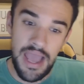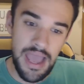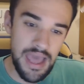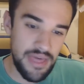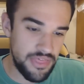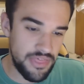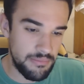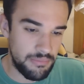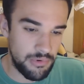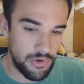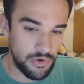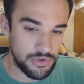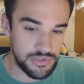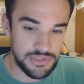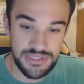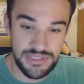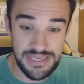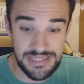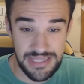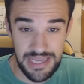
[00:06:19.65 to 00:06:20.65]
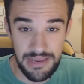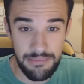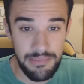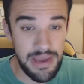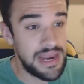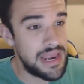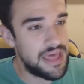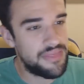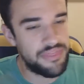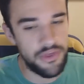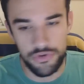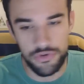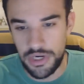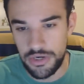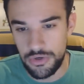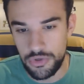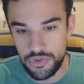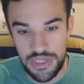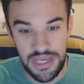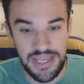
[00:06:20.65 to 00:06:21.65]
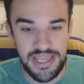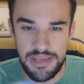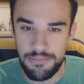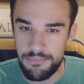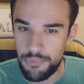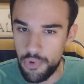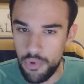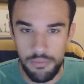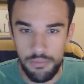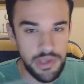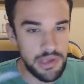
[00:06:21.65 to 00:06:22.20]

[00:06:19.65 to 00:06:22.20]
haces blogs, te sale mal, haces otra cosa, y pum,